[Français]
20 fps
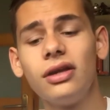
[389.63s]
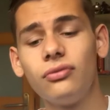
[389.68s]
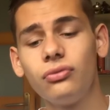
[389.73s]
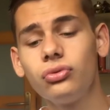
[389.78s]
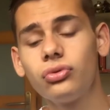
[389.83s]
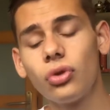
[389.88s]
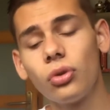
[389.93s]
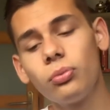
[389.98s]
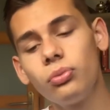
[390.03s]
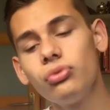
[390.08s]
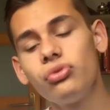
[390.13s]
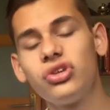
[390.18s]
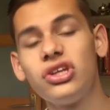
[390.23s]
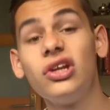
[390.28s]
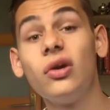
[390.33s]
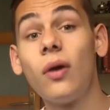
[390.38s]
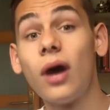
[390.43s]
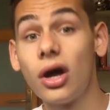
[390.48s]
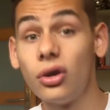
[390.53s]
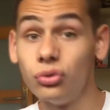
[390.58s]
vu qu'en plus
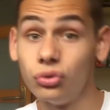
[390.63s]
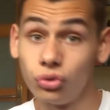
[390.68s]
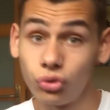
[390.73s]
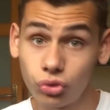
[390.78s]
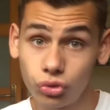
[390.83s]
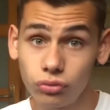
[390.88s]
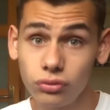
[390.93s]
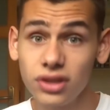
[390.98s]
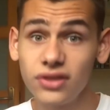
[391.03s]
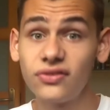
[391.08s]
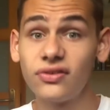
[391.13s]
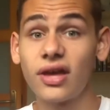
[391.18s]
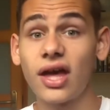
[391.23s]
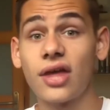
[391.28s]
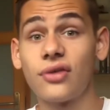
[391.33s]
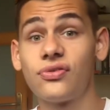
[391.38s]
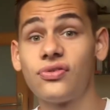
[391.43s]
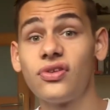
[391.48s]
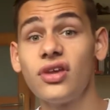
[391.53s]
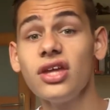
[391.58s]
il y aura une suite
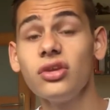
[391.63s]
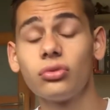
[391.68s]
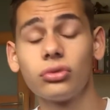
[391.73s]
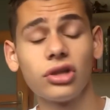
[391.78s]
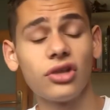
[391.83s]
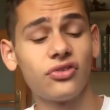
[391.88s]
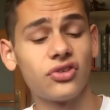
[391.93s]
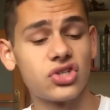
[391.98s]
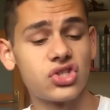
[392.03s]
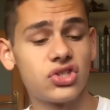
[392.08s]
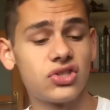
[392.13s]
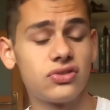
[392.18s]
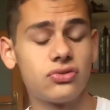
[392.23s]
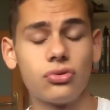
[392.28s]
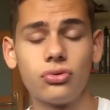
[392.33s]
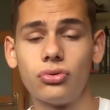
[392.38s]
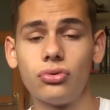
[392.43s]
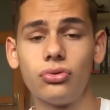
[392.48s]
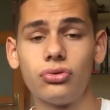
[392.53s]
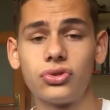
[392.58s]
à ça, donc là c'est
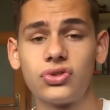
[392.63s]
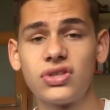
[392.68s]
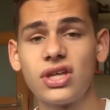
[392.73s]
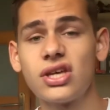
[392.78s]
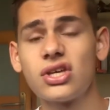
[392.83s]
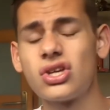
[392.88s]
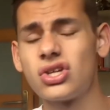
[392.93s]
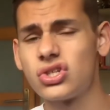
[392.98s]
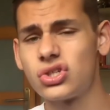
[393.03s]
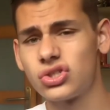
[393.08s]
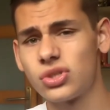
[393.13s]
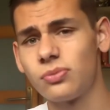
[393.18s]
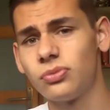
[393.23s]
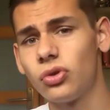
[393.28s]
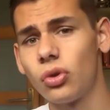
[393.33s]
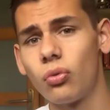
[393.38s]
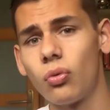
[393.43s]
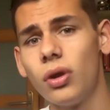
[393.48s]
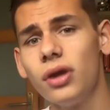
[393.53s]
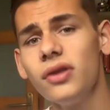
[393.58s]
euh, ça, chapter